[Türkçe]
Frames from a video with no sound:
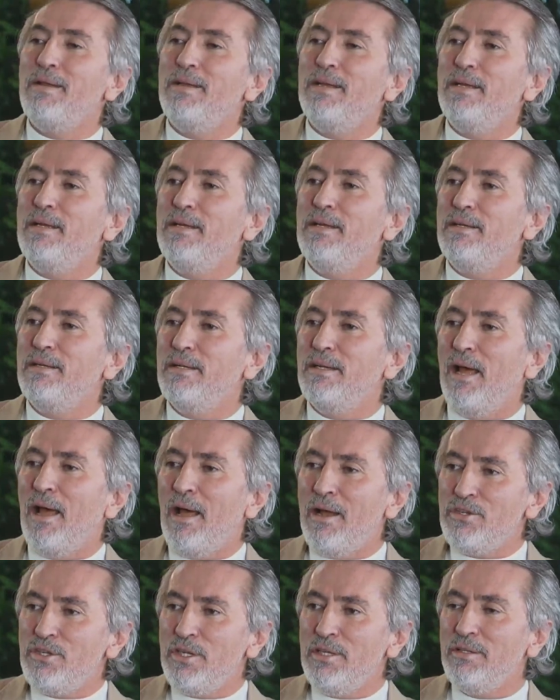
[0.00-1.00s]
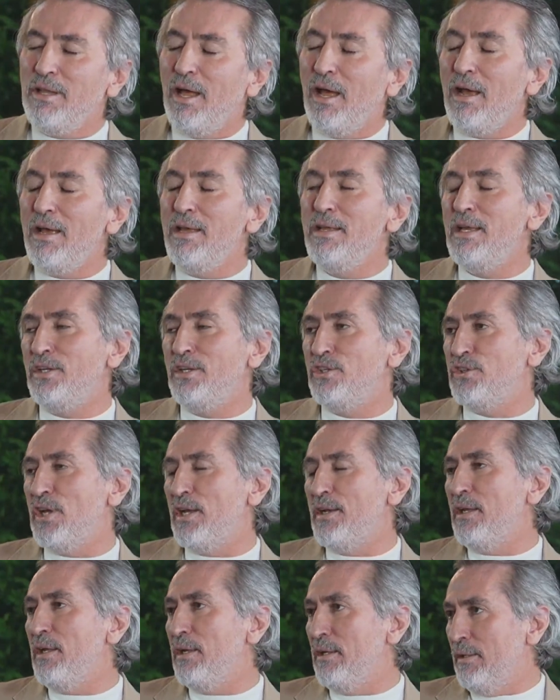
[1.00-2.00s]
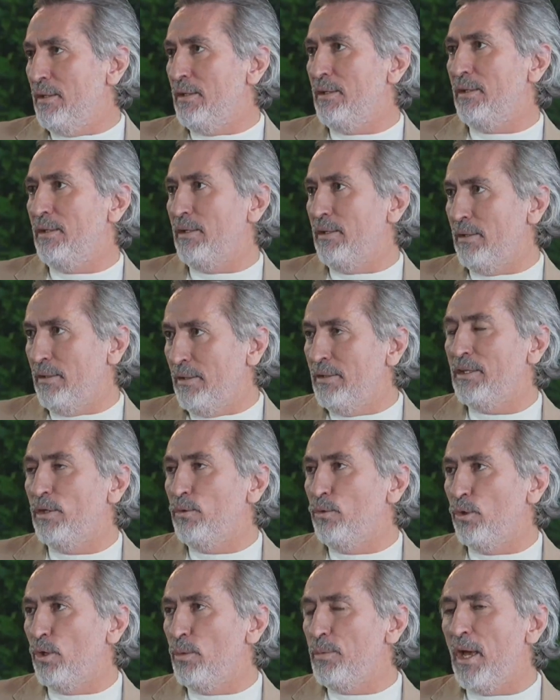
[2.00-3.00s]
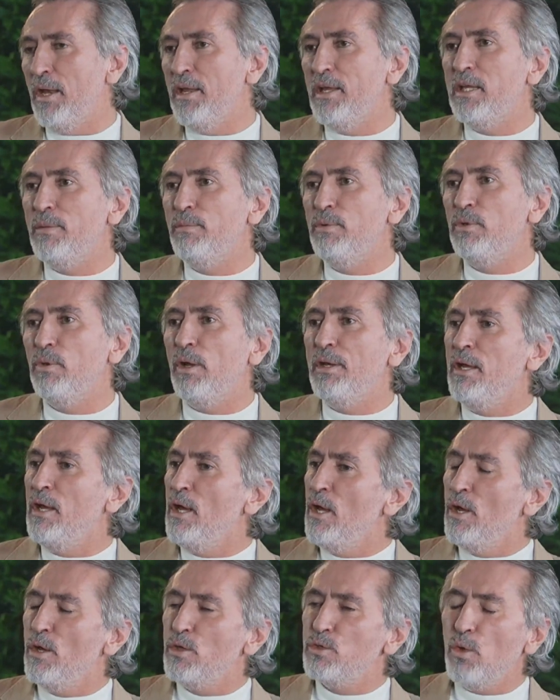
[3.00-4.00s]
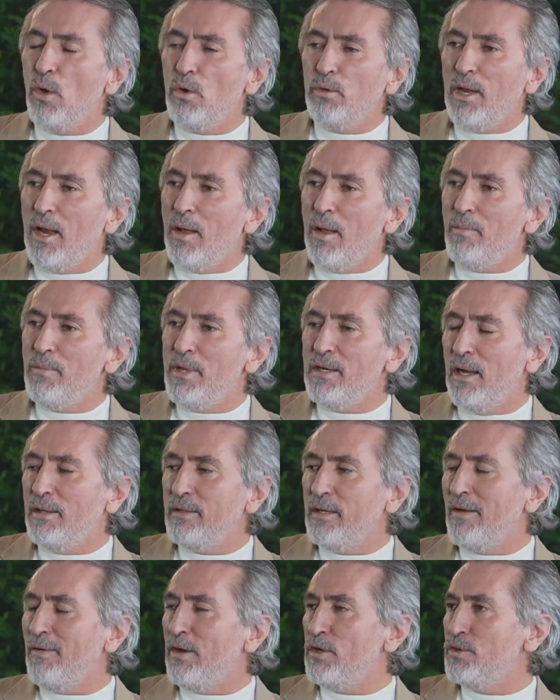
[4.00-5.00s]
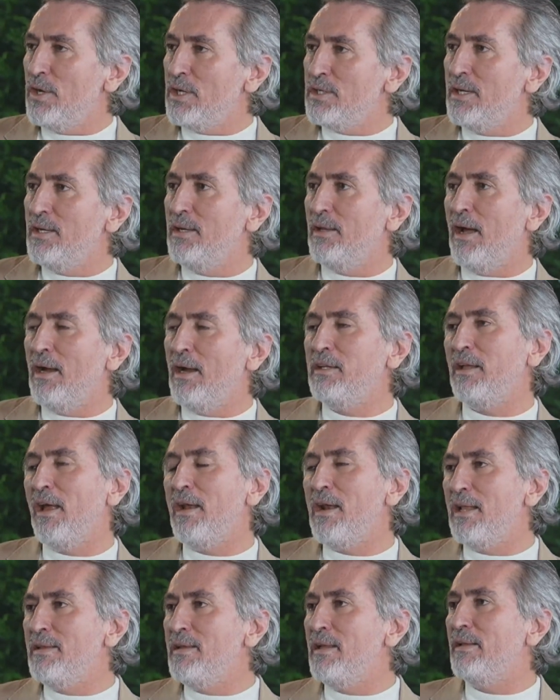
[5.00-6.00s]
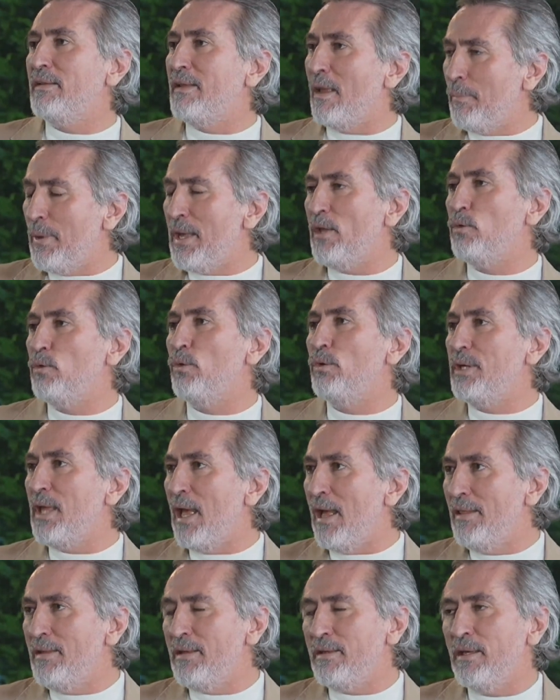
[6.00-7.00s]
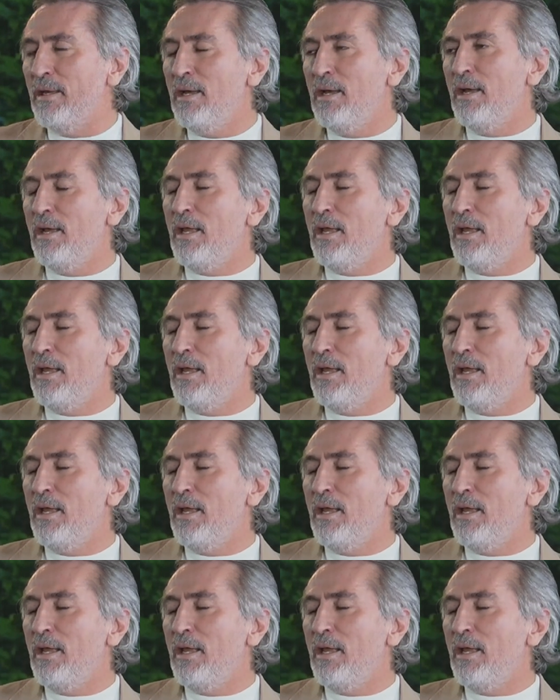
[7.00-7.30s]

ben e, her şeyin daha iyiye gideceğine inanıyorum. Yani 2000 hani zor dönemlerin artık yavaş yavaş hani artık herhalde tepeye doğru geldik.